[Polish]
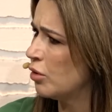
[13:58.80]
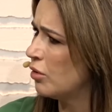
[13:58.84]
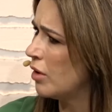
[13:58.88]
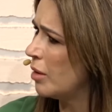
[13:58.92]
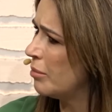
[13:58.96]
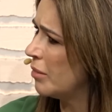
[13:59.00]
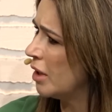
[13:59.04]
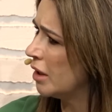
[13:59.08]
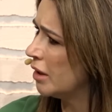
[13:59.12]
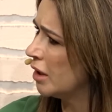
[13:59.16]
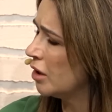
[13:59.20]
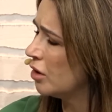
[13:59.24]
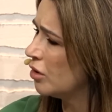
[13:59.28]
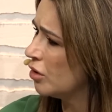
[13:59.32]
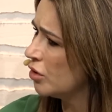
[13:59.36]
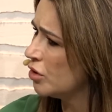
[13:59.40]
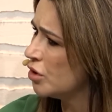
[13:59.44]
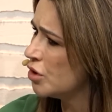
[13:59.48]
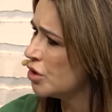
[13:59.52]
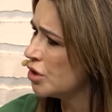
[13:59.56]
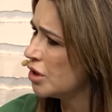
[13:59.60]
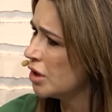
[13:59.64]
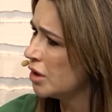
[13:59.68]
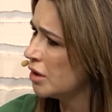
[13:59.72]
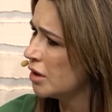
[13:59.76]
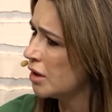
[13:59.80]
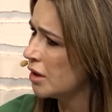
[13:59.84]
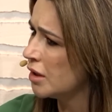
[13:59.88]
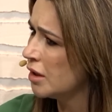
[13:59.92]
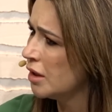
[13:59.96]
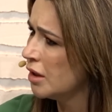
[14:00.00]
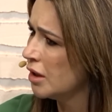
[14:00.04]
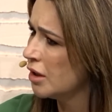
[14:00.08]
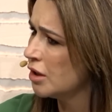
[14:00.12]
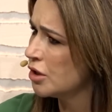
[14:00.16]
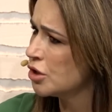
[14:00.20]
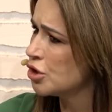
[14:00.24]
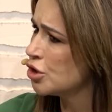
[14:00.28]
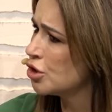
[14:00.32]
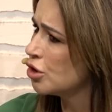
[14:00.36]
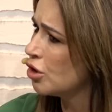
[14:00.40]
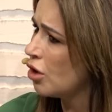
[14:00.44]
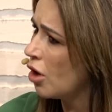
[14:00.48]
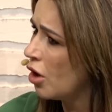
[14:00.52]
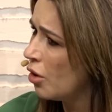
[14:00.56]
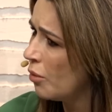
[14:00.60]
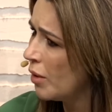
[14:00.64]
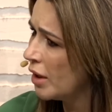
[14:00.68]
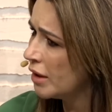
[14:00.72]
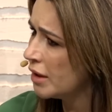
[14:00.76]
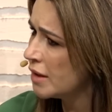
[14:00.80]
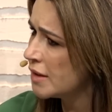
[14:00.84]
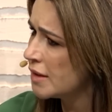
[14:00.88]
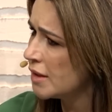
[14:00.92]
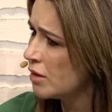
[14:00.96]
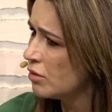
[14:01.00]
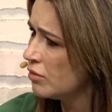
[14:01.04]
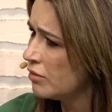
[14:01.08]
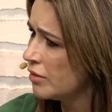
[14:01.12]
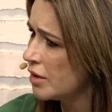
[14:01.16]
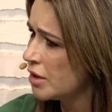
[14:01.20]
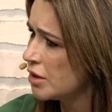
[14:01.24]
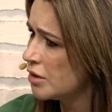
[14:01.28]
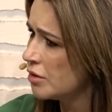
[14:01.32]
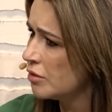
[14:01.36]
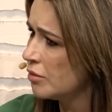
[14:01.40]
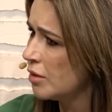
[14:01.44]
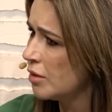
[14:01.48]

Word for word: połamane nie, nie, to, to, Szkoła nie zauważyła.